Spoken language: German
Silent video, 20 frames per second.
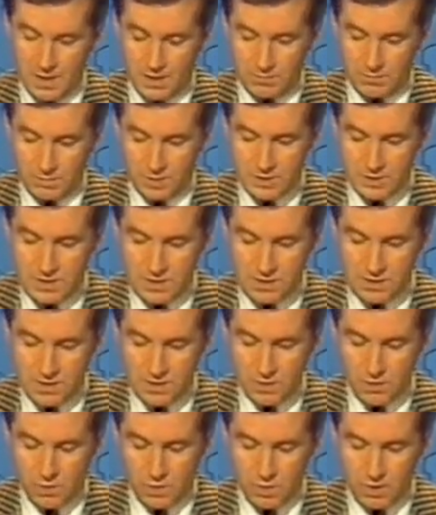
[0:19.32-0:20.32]

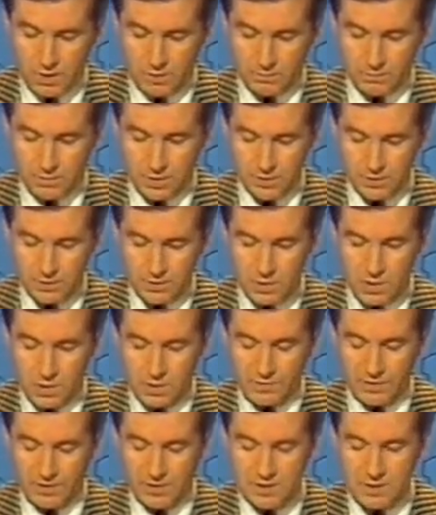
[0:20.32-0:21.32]
Bundeskanzler Kohl in Bonn
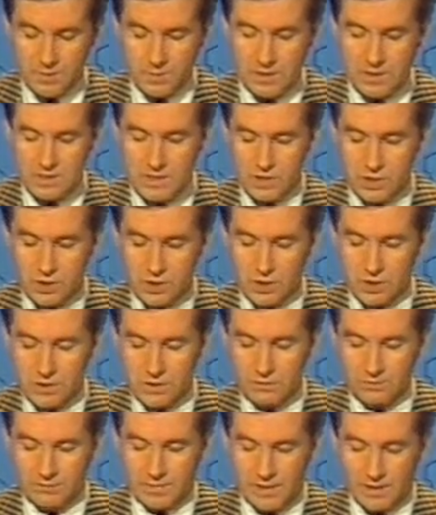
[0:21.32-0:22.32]
und Finanzminister
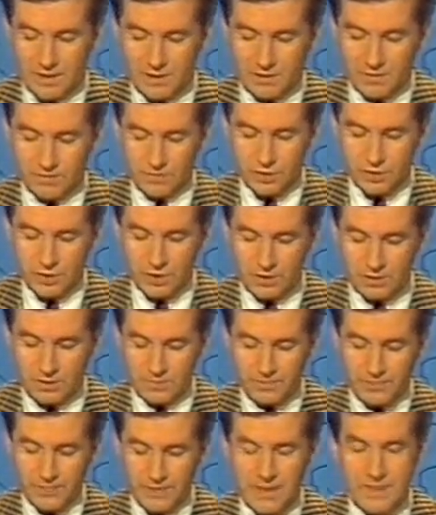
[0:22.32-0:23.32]
Stoltenberg in
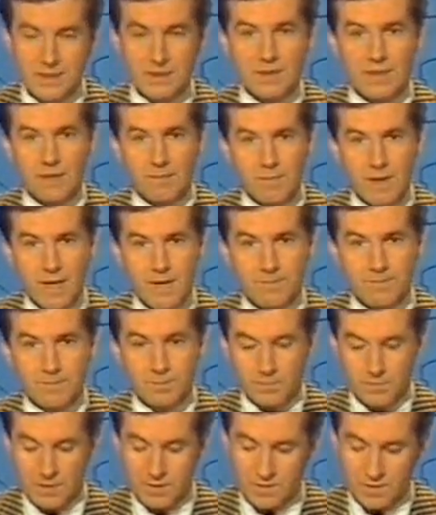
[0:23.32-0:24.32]
Washington teilten am
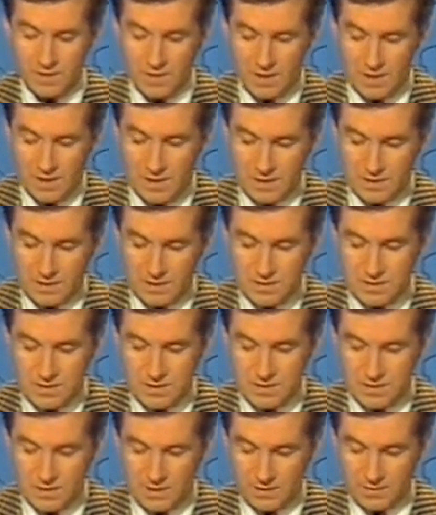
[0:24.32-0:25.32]
Abend mit, dass
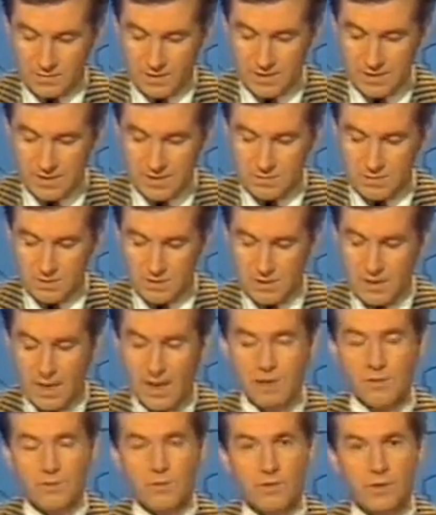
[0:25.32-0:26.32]
diesen Hinweisen mit
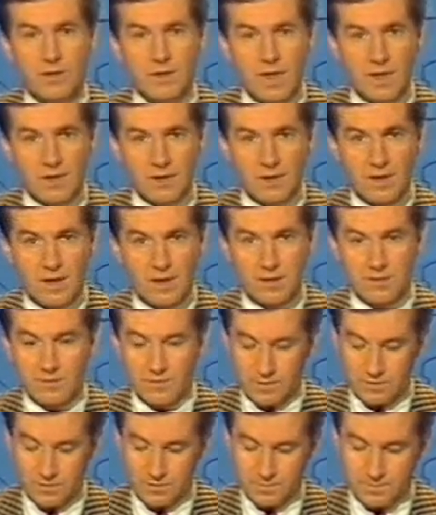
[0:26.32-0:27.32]
Nachdruck nachgegangen
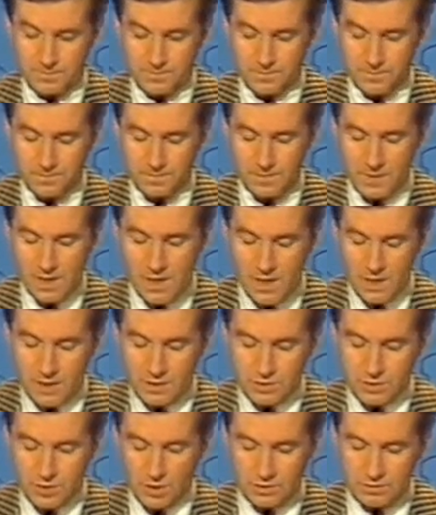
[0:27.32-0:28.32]
wird.
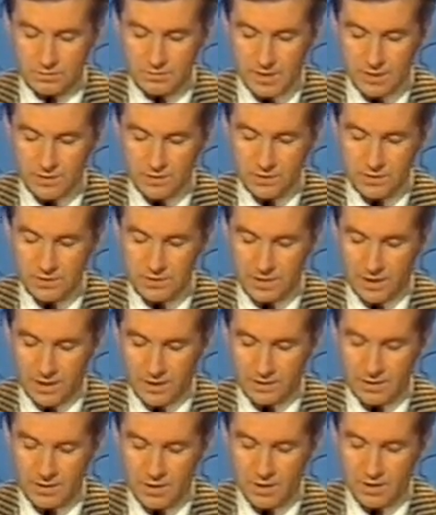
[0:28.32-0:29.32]
Stoltenberg kündigte
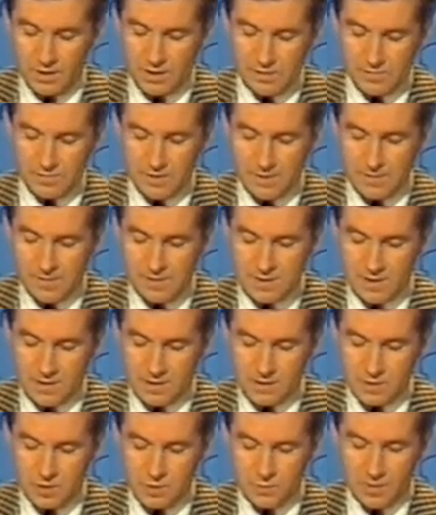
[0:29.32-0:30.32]
an, er werde bei
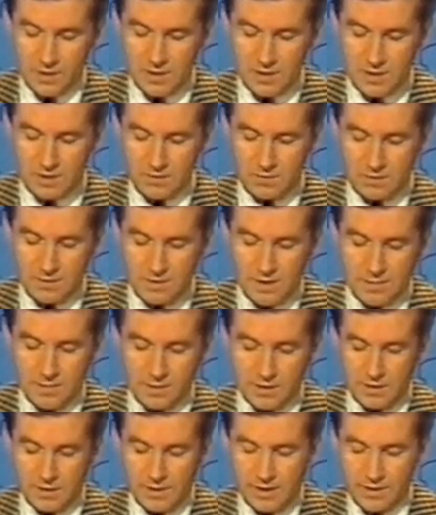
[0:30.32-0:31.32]
seinen Gesprächen mit der
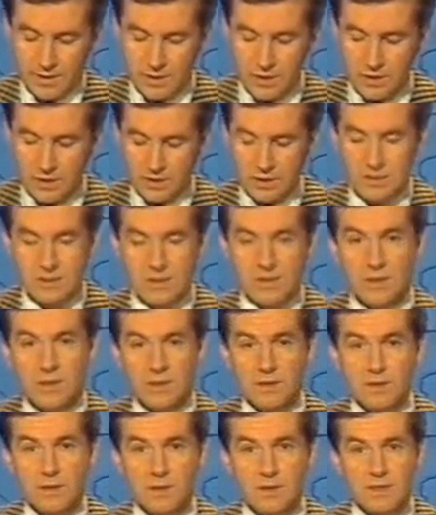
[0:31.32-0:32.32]
amerikanischen
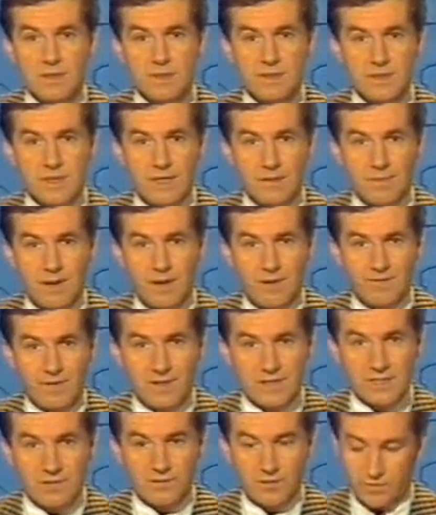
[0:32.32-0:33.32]
Regierung das Thema
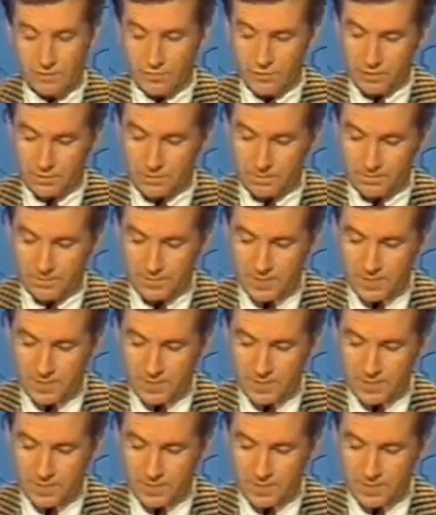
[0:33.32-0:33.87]
weiterverfolgen.